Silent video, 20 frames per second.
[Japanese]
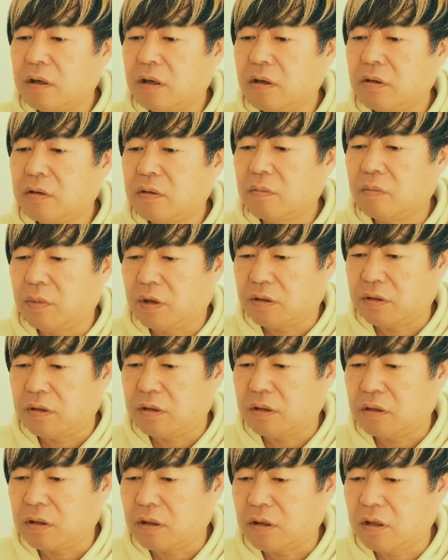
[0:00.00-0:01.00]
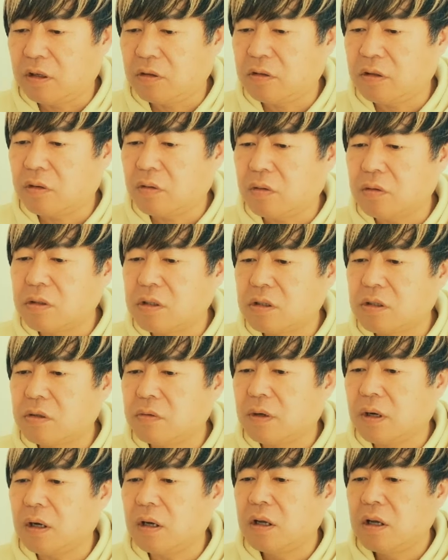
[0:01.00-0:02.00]
ね。来、別の方に、ライさんこんにち
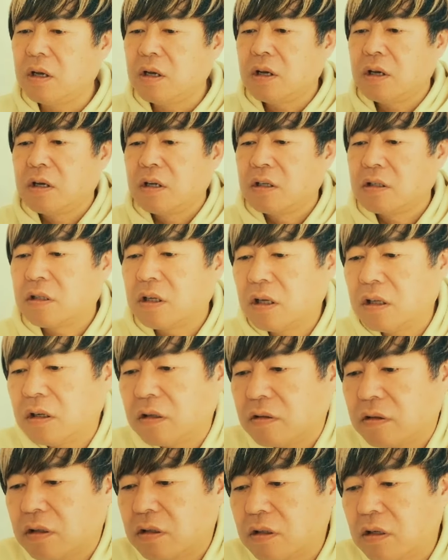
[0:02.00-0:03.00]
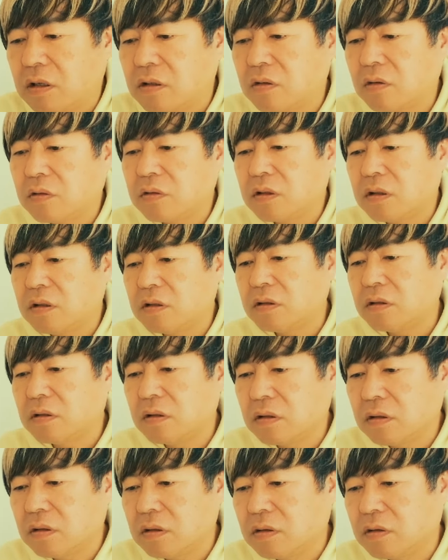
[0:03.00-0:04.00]
は。先日北朝鮮、
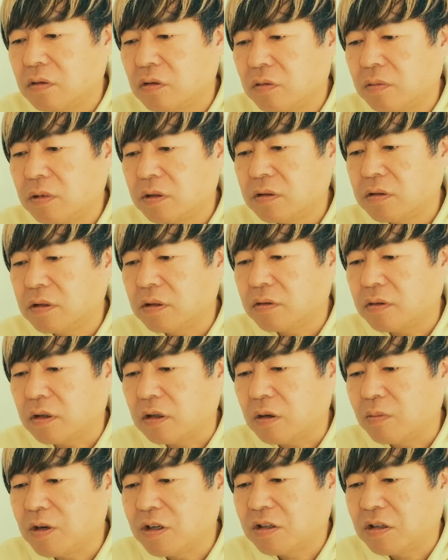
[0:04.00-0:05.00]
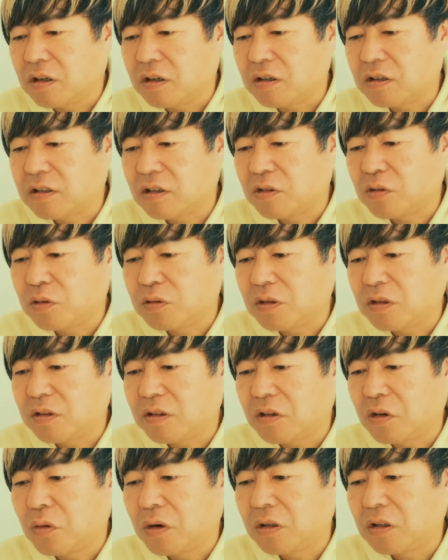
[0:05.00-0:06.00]
クロー黒幕説あげましたが、北朝鮮
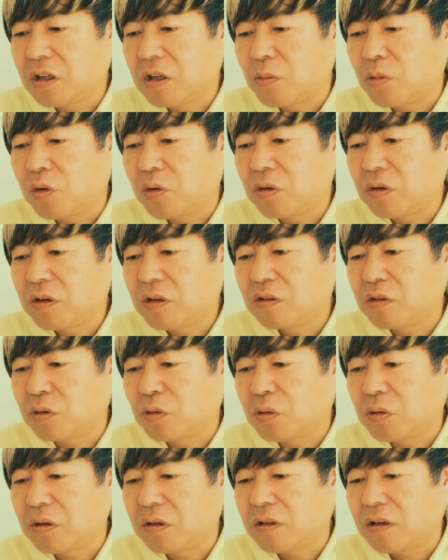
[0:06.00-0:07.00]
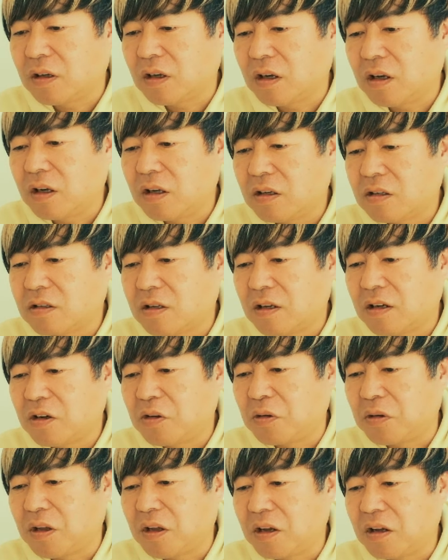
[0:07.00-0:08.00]
戦が終わっても基礎取り下げしてな
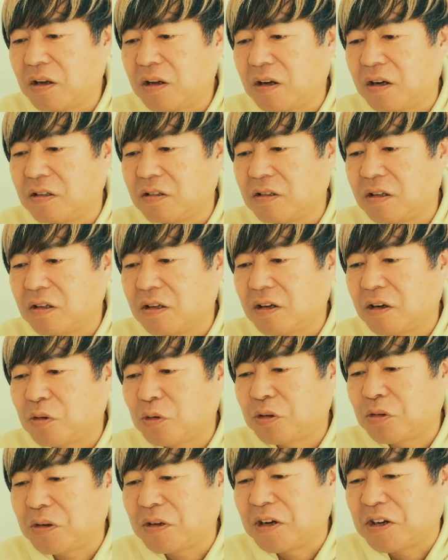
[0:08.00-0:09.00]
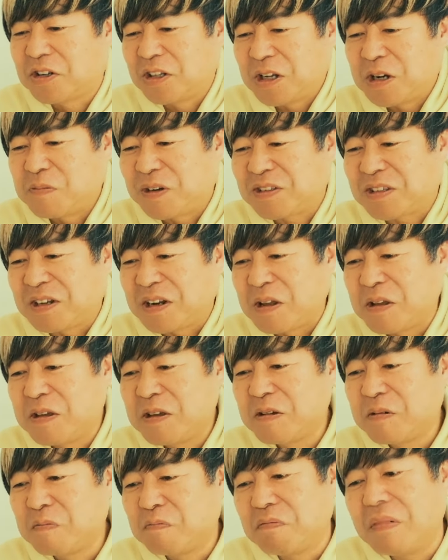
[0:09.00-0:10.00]
いので、完全に可能性はなくなりましたね。
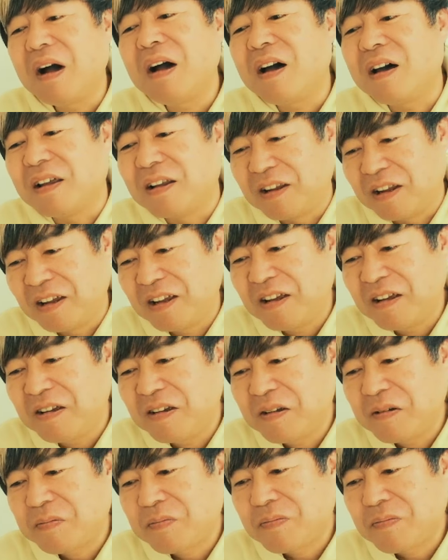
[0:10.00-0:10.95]
まあね。